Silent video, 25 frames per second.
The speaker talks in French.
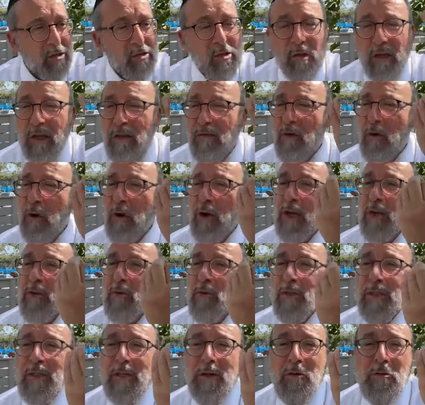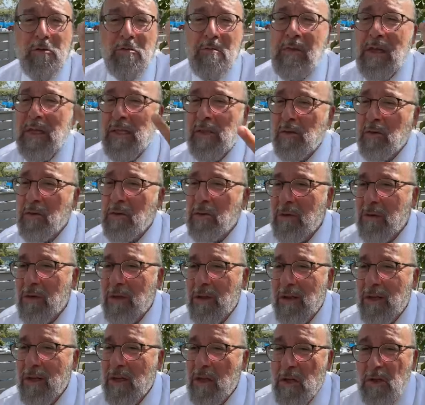ceux qui veulent réussir une
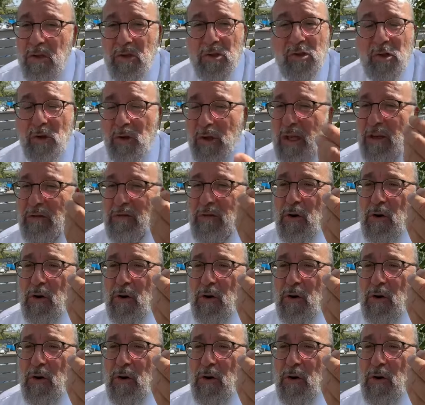maison, ceux